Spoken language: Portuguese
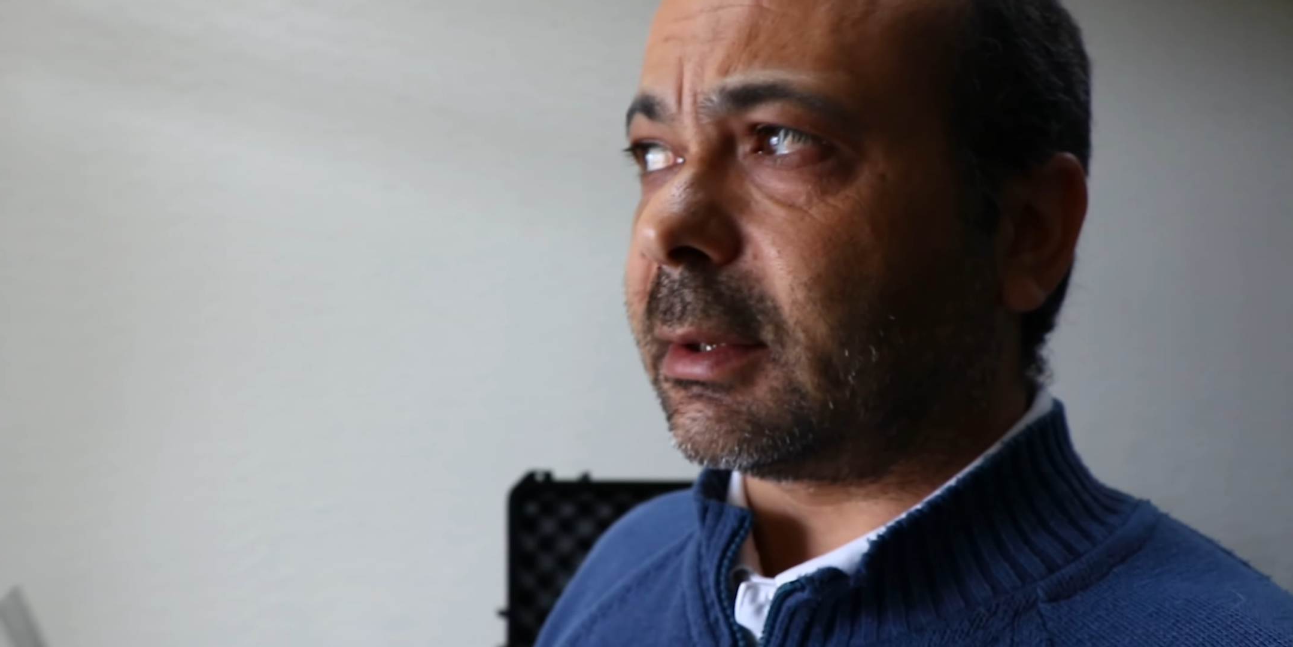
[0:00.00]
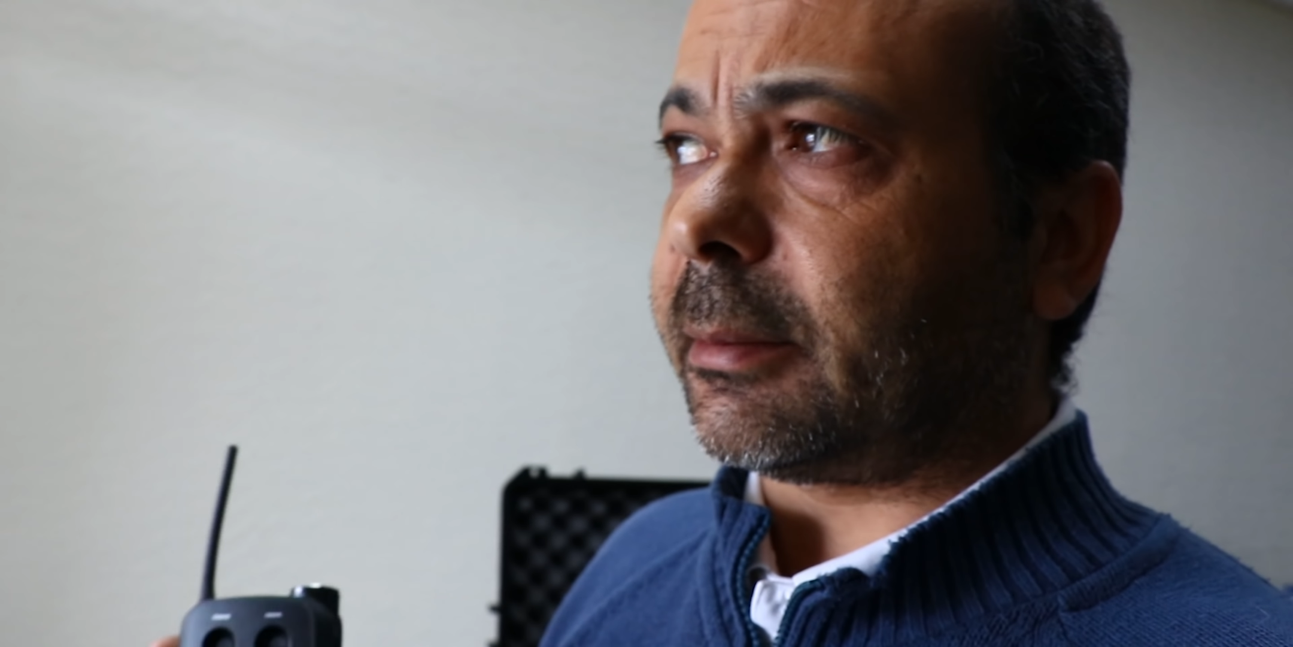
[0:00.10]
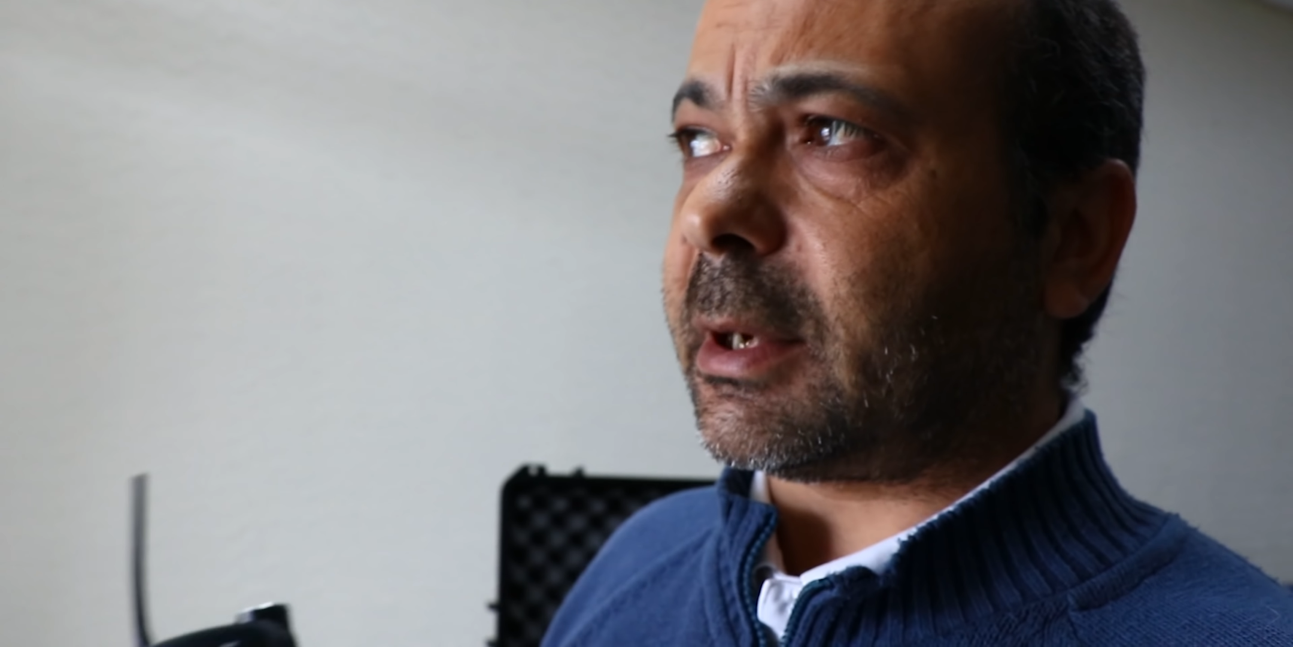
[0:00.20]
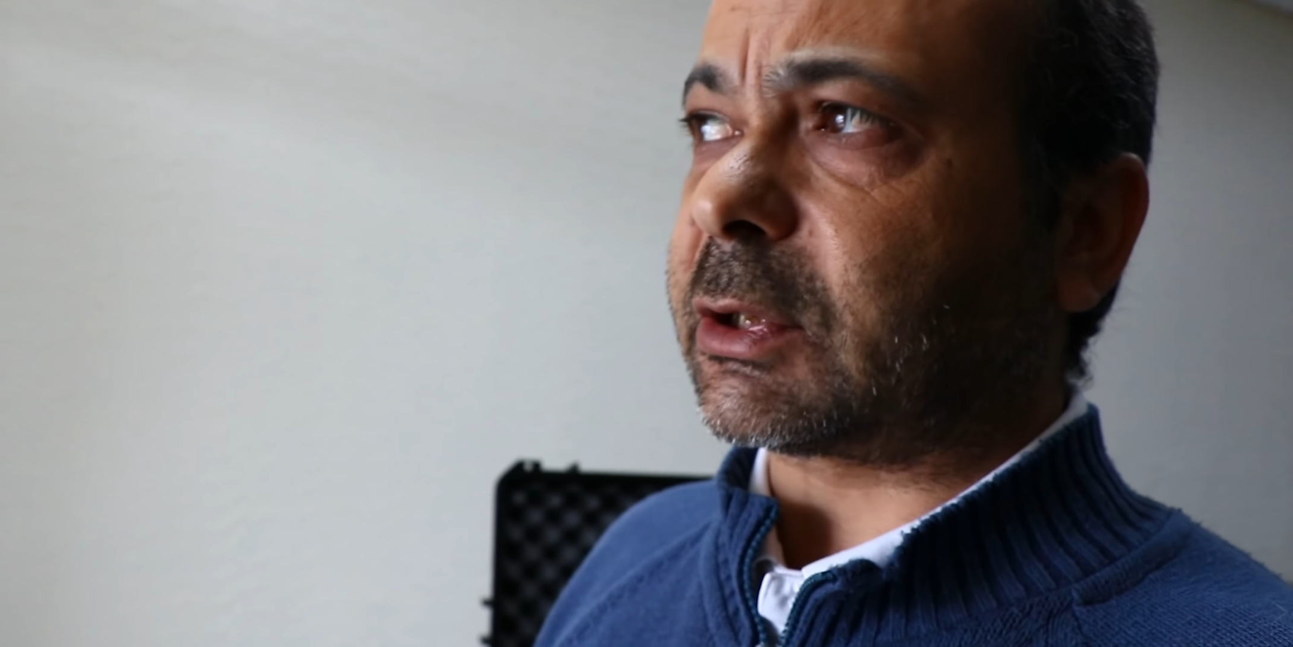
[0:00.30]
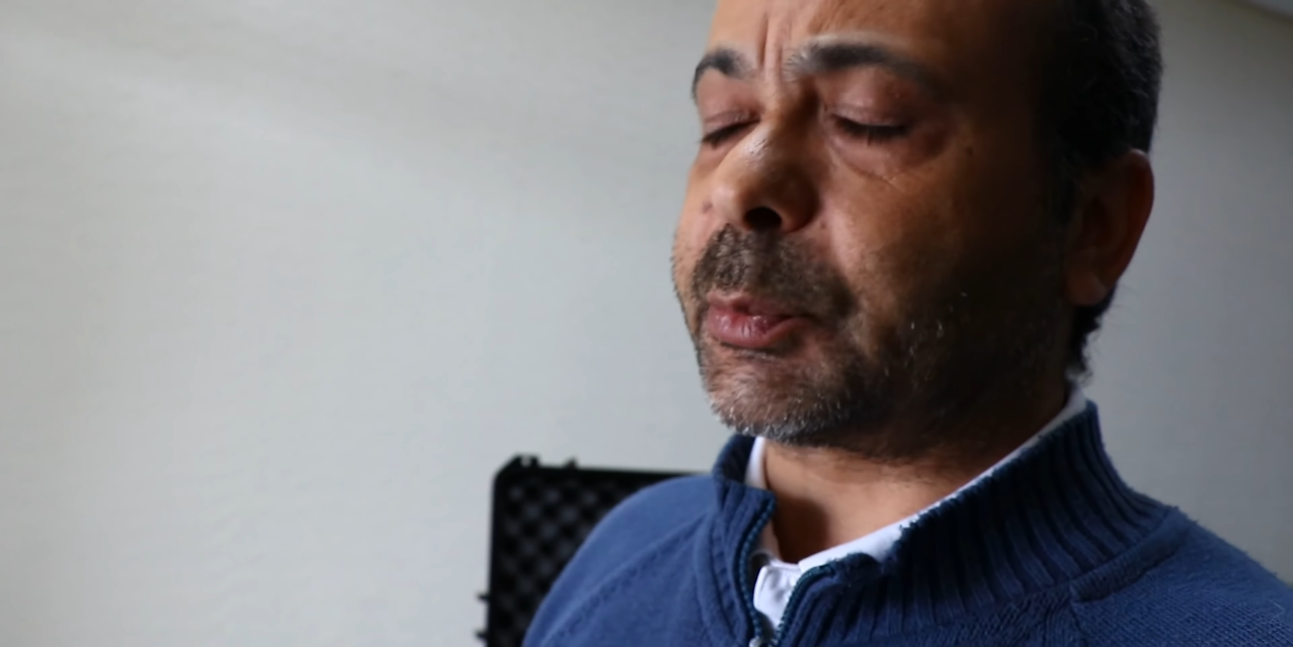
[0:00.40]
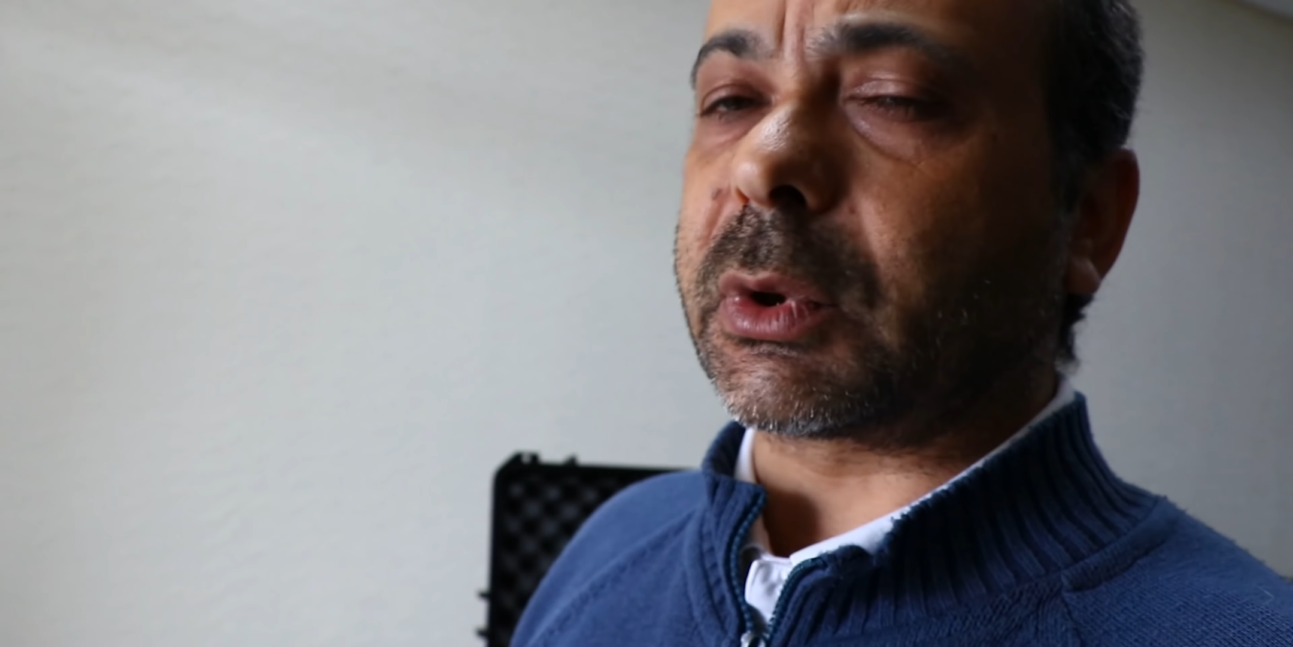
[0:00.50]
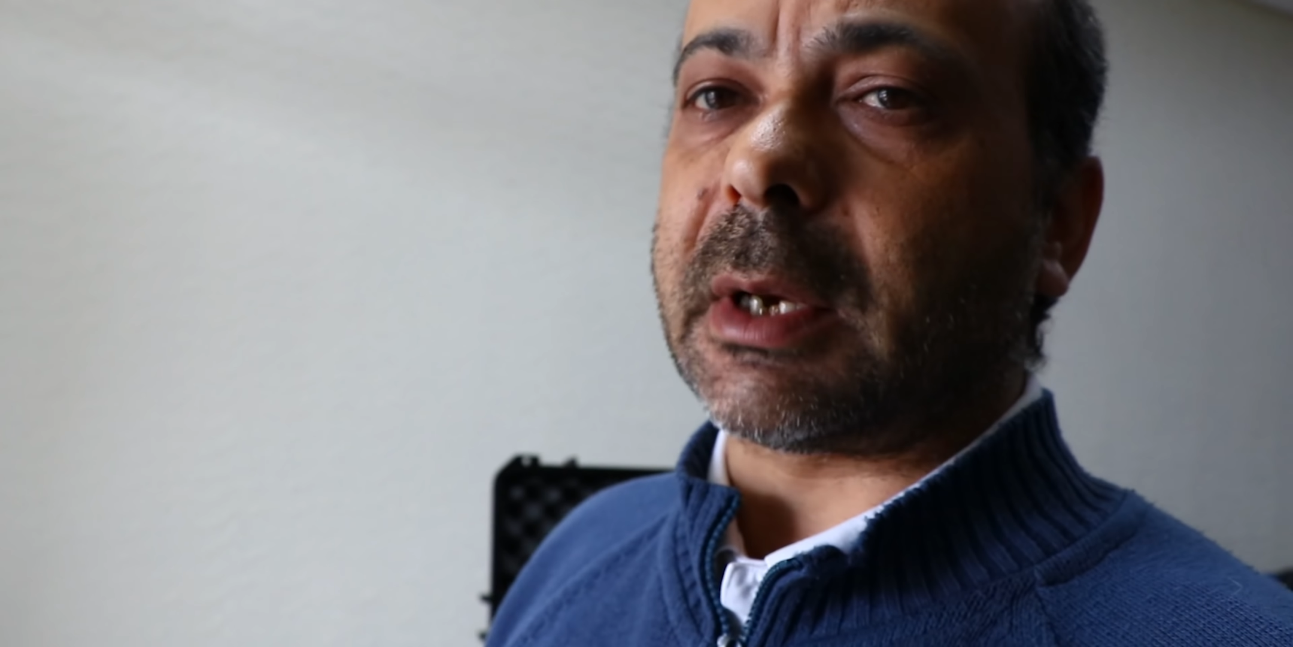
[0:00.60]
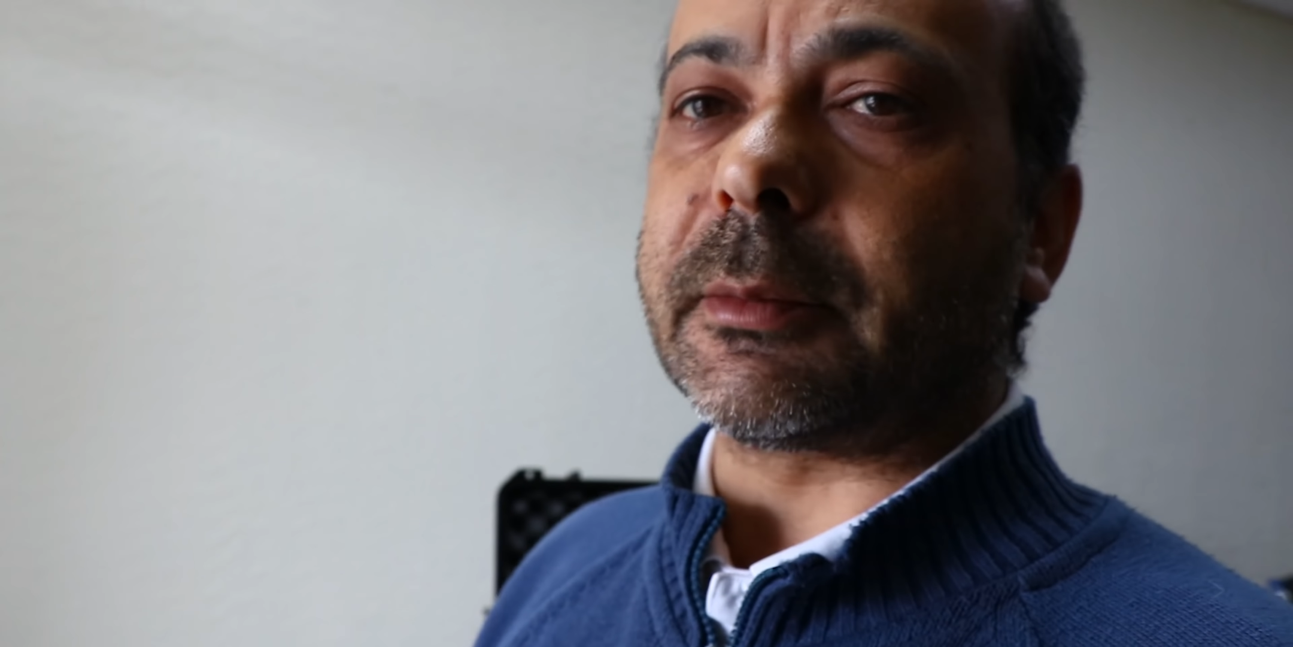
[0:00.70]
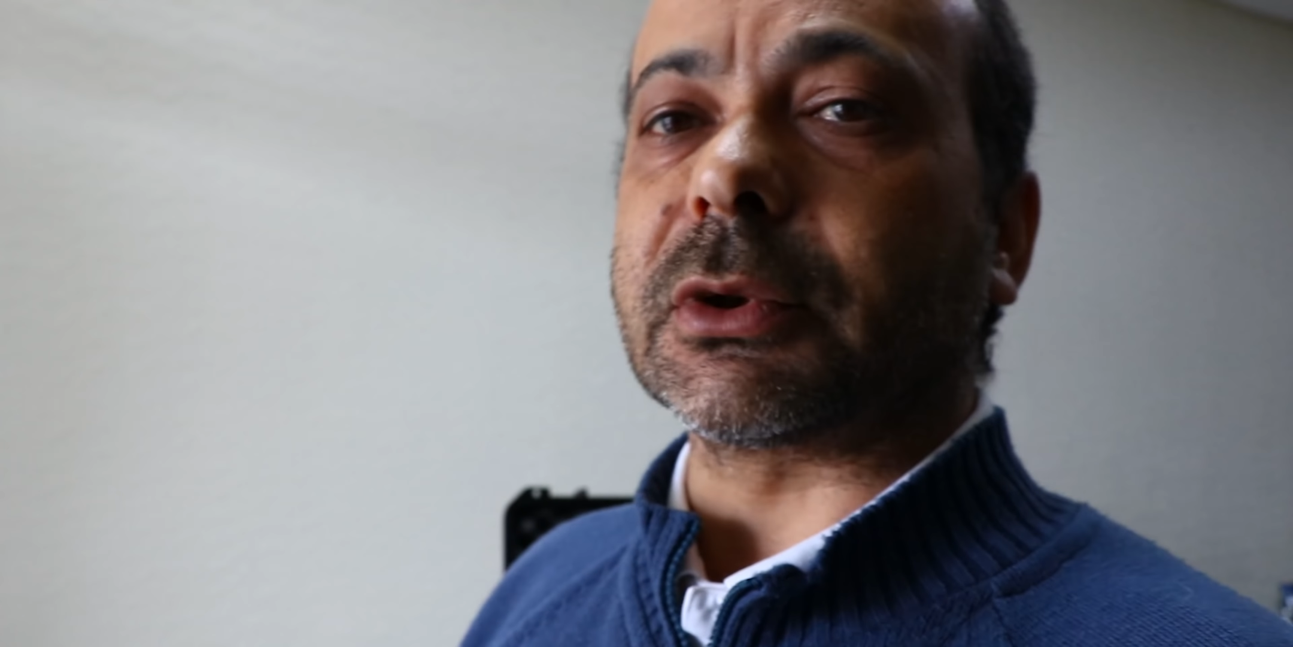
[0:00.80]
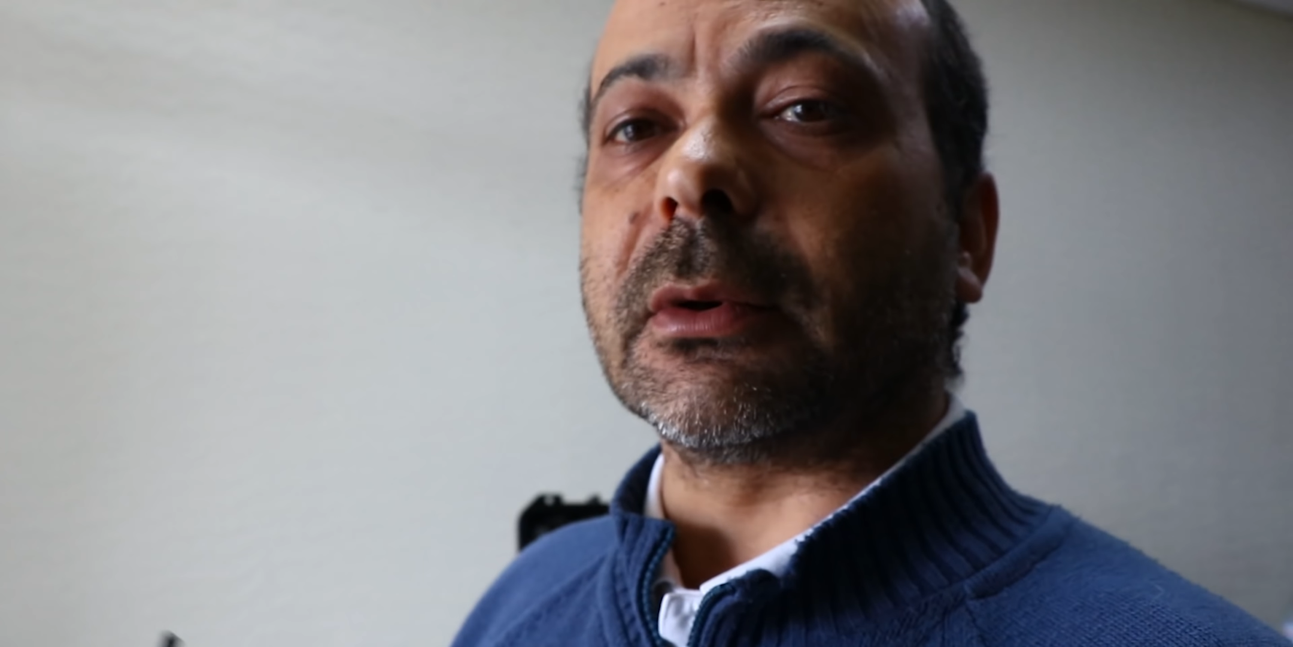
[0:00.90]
na base de programas